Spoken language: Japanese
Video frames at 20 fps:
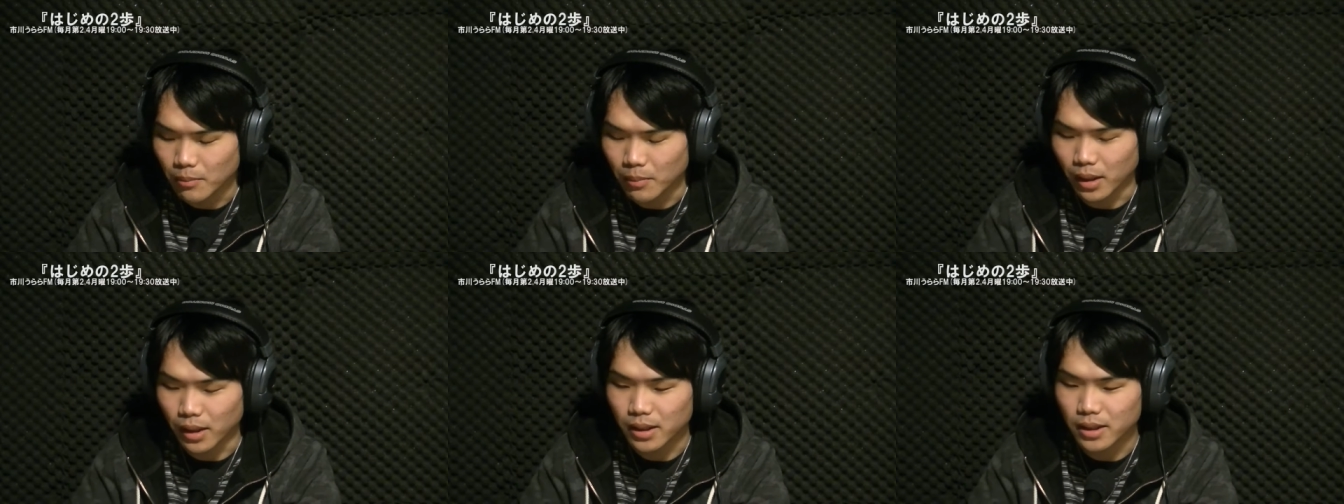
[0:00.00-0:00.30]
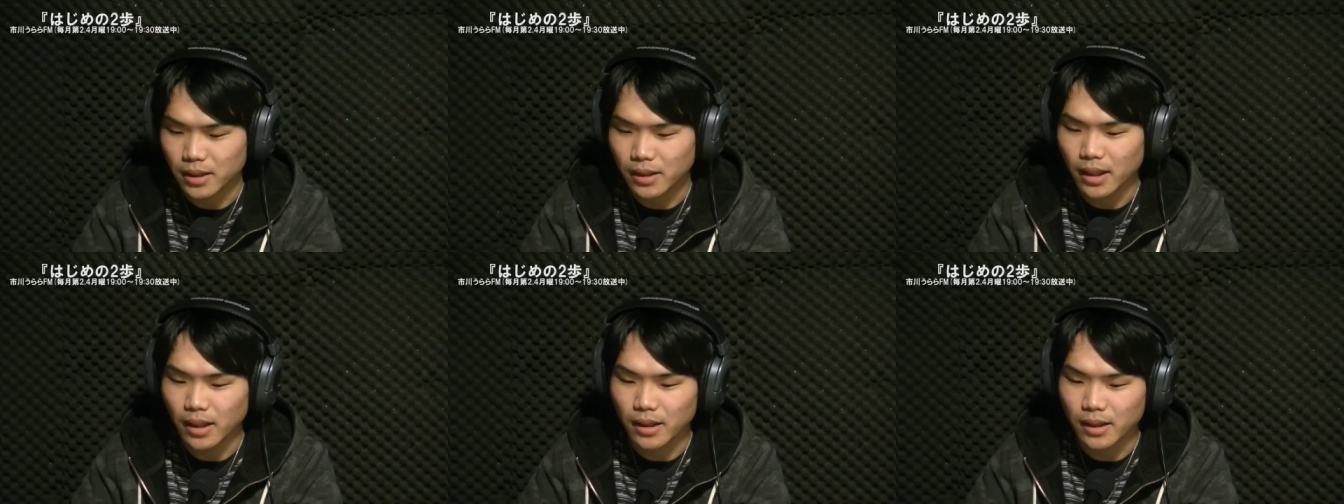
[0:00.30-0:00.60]
まあ、
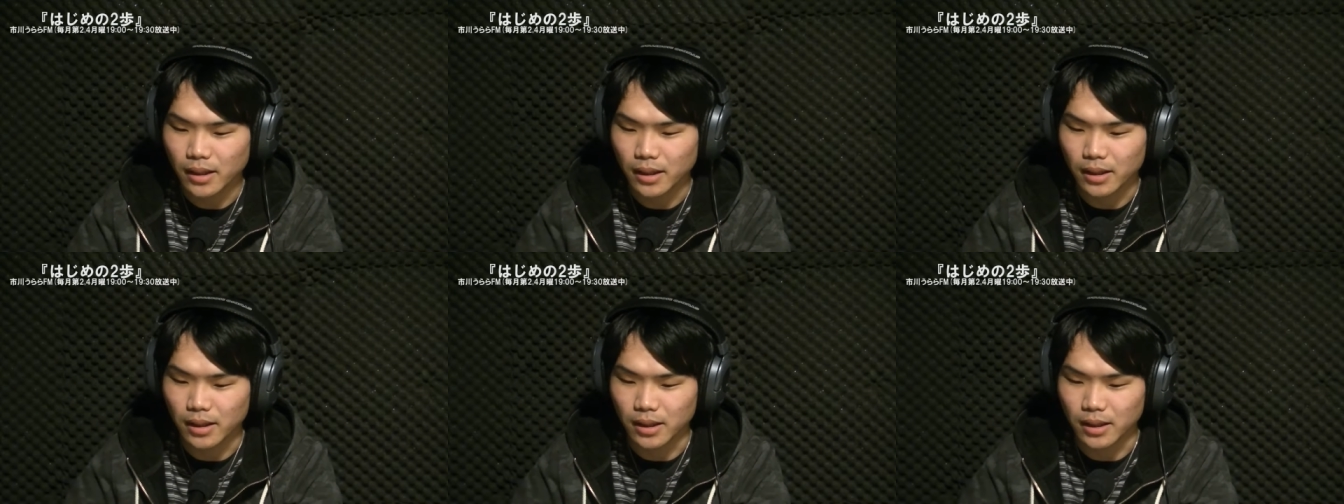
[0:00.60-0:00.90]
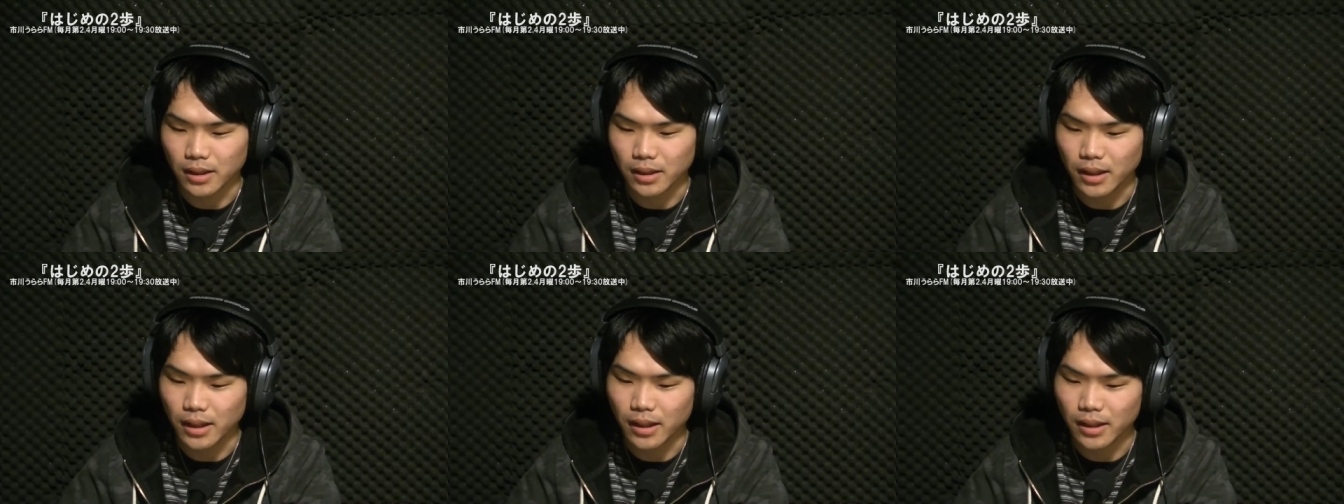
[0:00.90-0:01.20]
起点
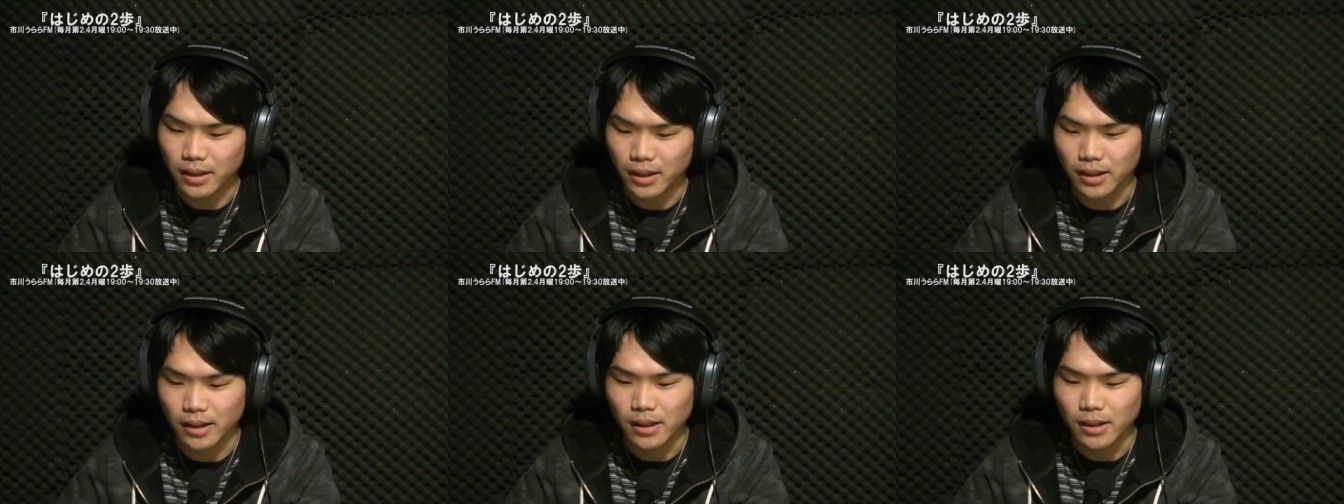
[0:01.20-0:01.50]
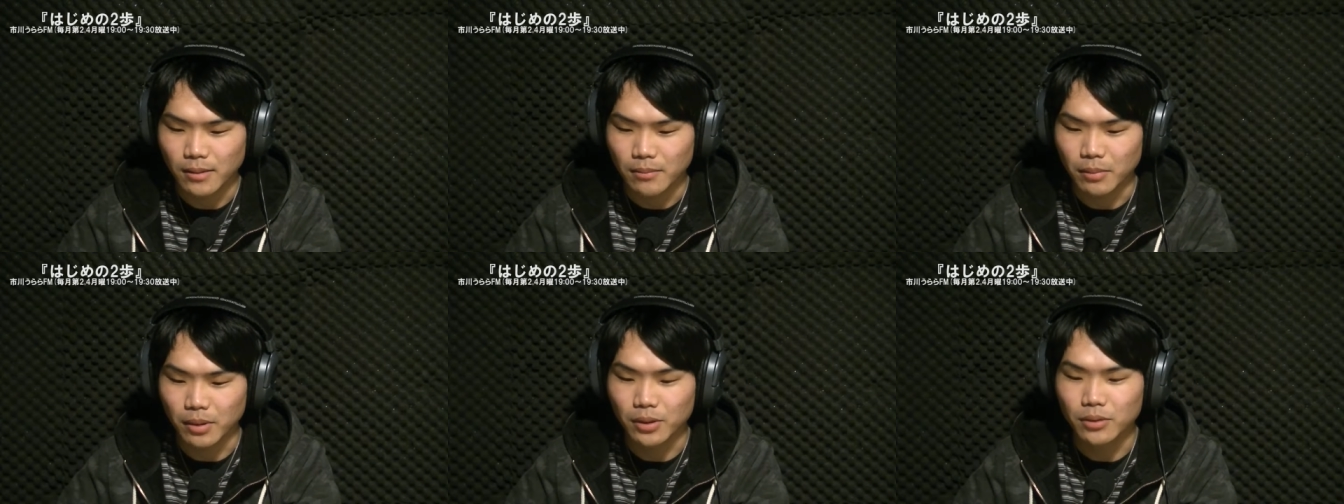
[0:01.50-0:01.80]
駅であり、
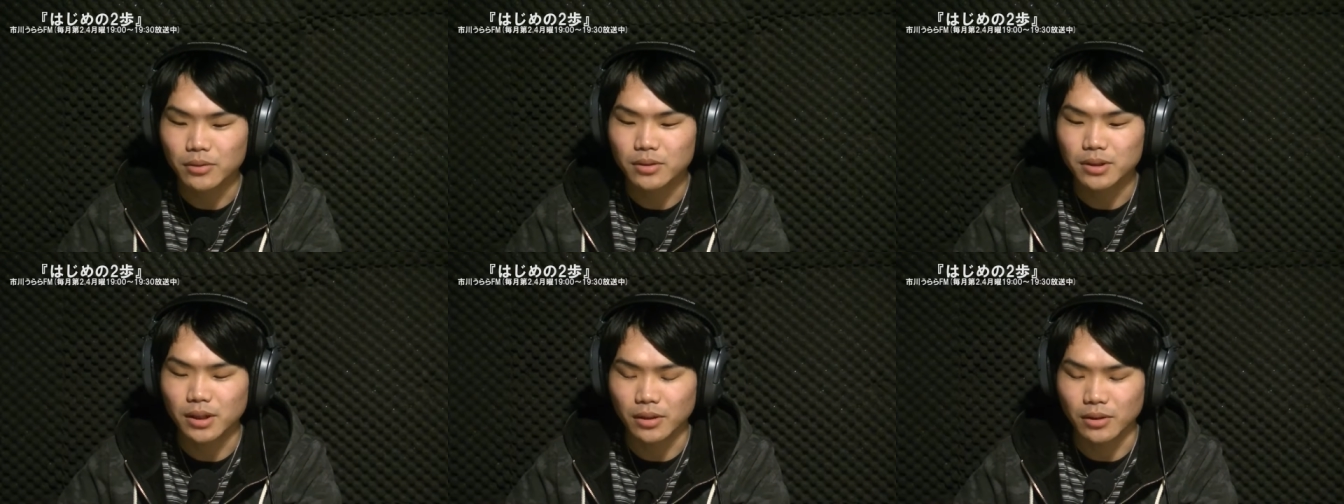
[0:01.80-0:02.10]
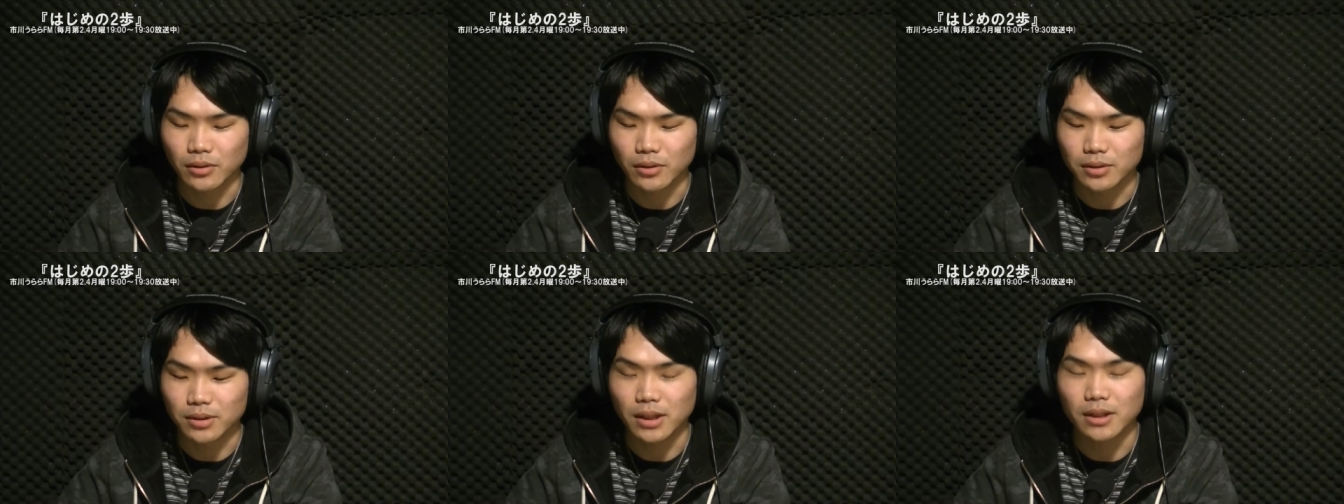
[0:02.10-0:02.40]
まあ、両
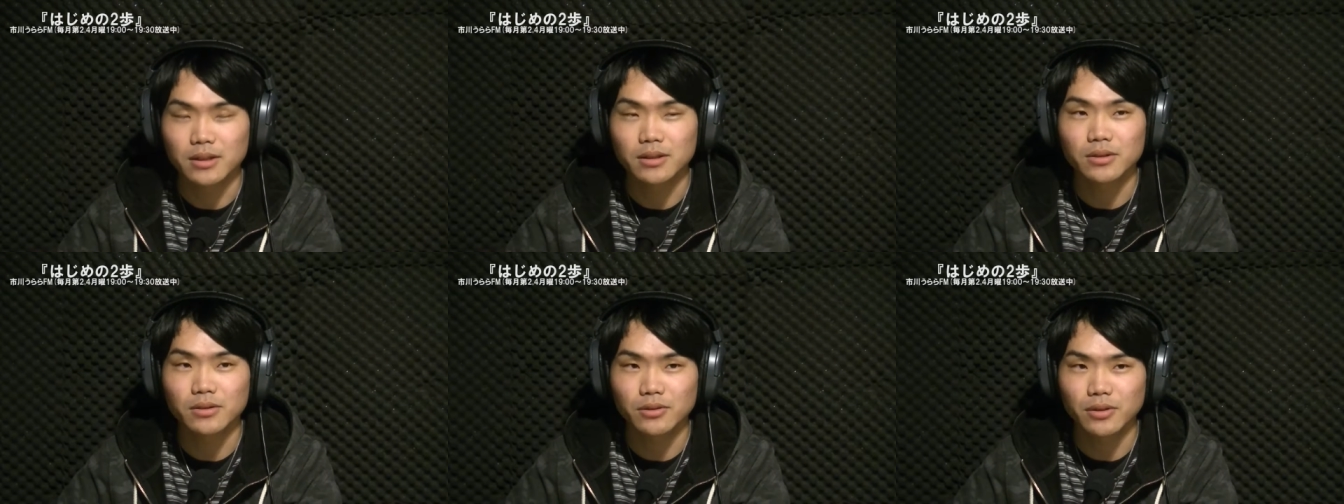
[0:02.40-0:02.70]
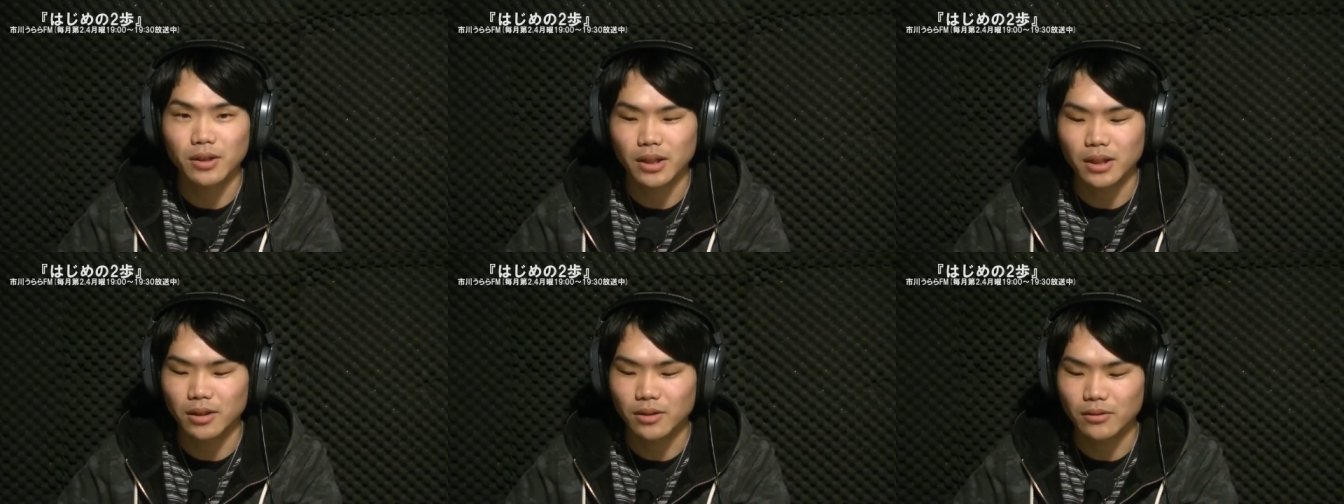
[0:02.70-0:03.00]
線の接
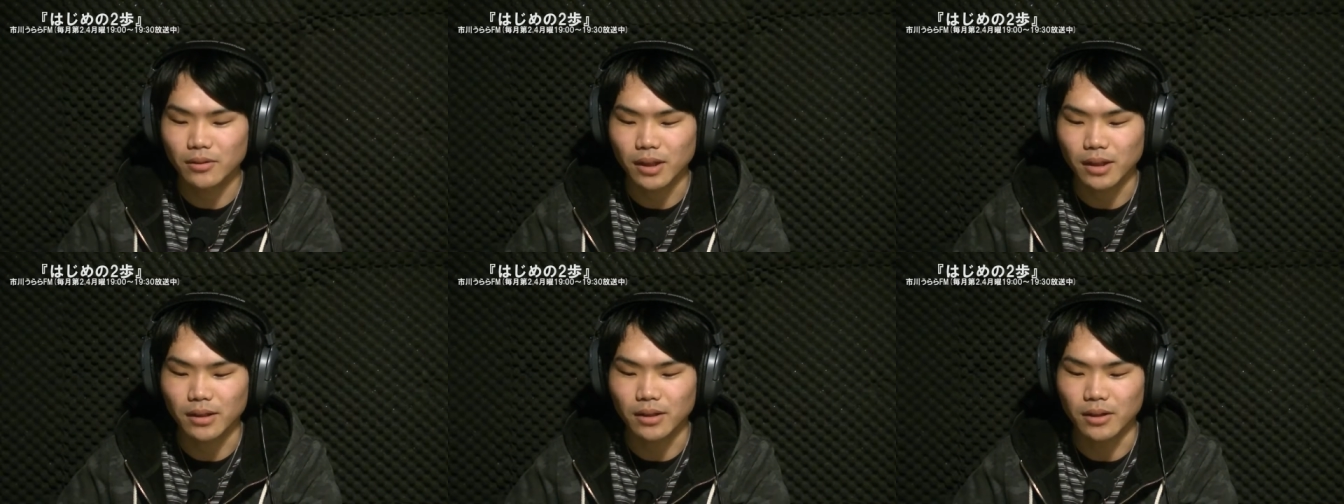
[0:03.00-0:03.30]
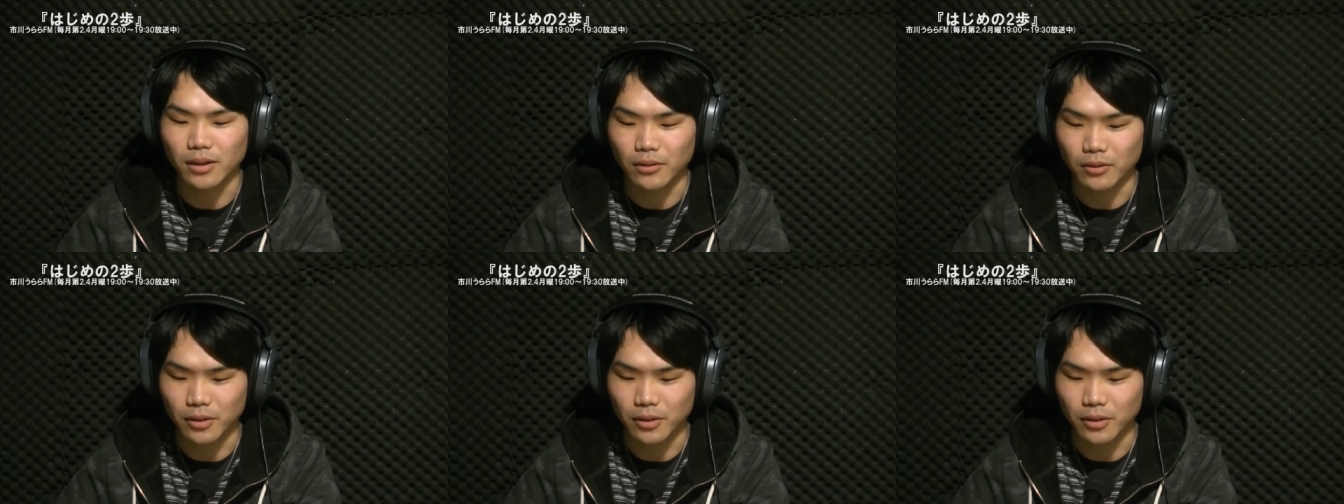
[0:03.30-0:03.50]
続駅となって